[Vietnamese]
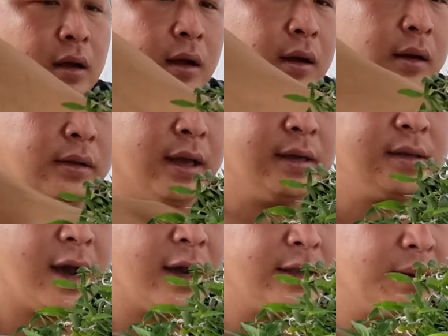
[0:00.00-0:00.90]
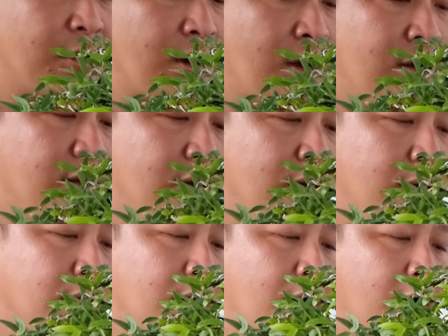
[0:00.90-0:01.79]
à, dễ chơi nha bà con.
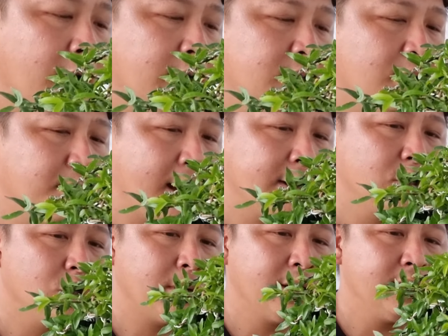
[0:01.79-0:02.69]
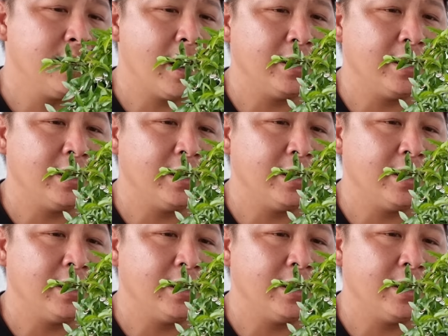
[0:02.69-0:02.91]
À, đến với mã số bảy D.